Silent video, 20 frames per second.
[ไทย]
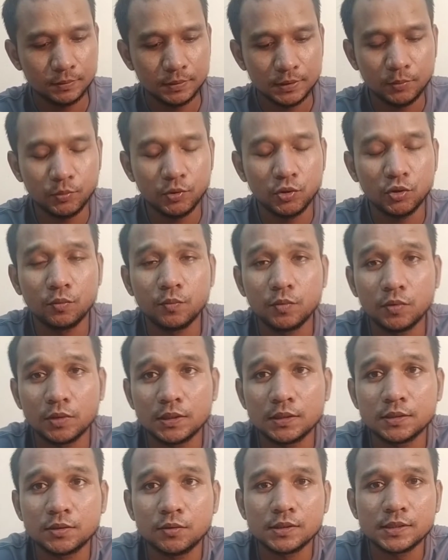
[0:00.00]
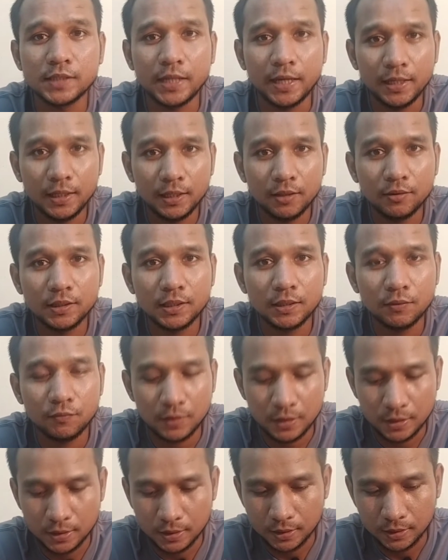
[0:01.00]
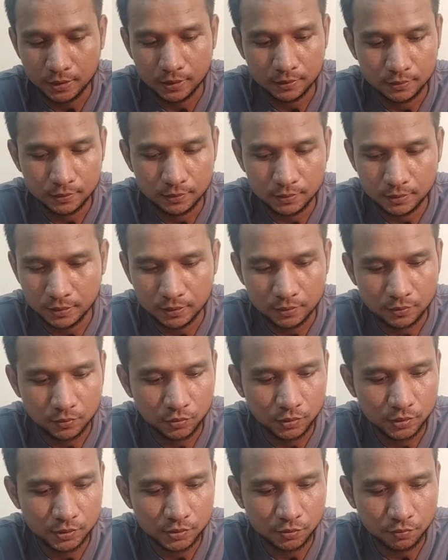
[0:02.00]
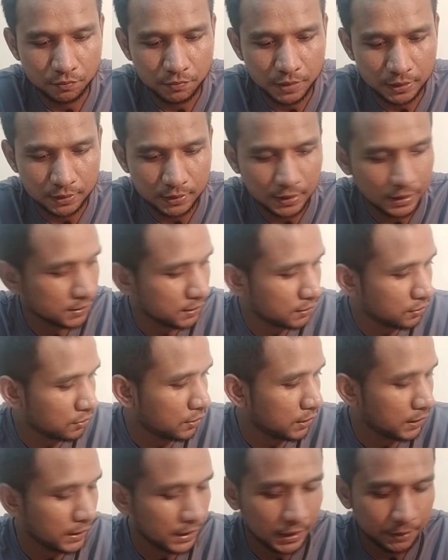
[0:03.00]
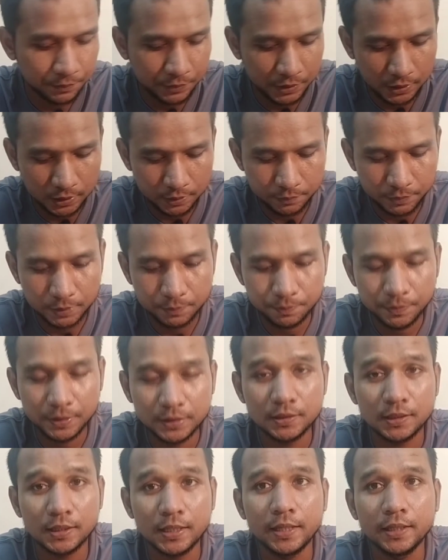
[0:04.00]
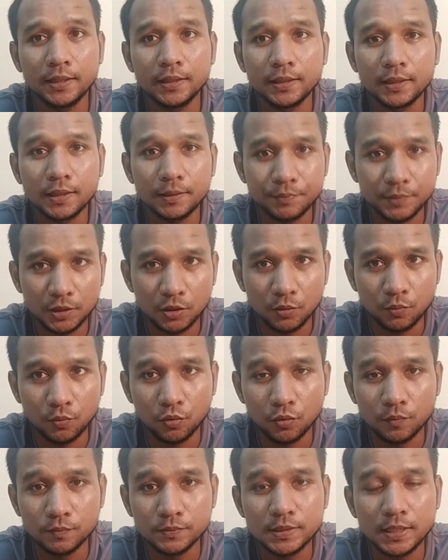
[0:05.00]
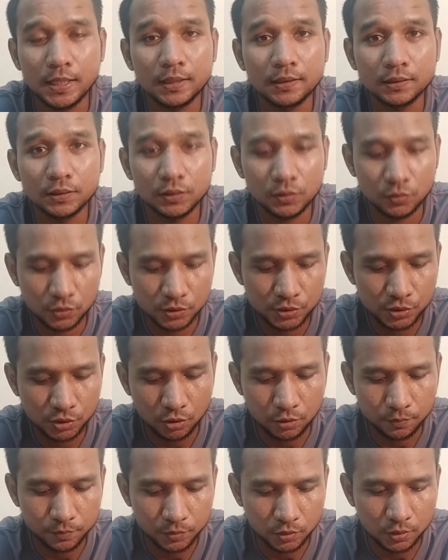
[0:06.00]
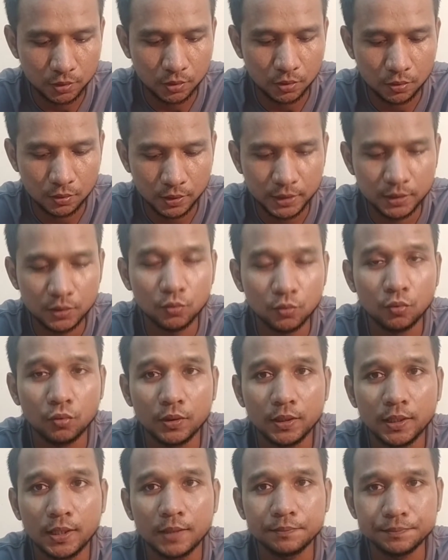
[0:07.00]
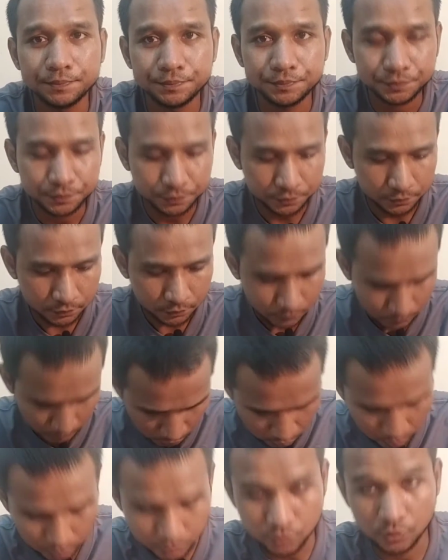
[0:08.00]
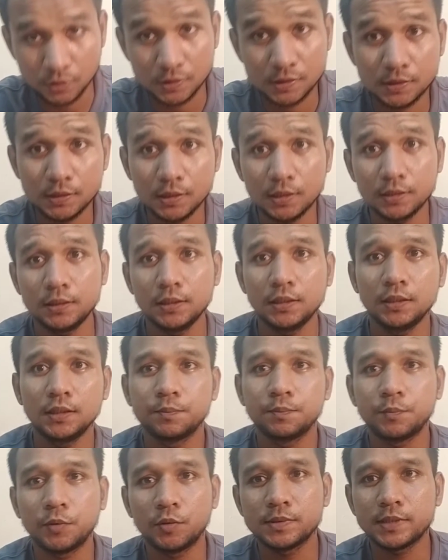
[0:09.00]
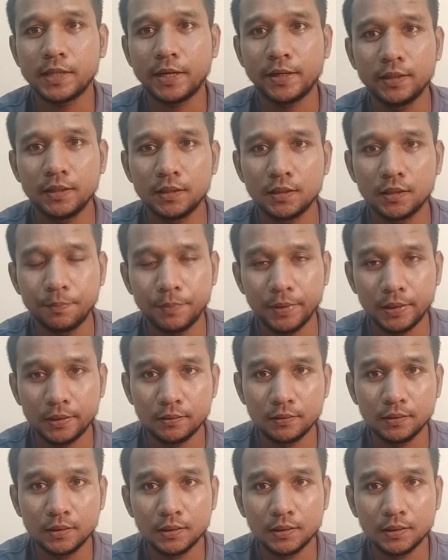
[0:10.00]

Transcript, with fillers: ท่านผู้ชมคงจะสงสัยแล้วนะครับว่า คุณสมบัติการสะท้อนน้ำนี่มันเป็นยังไงนะครับ เดี๋ยวผมจะทดสอบทดลองให้ดูนะครับอ๋อส่วนเสื้อที่ผมใส่นี่ก็เป็น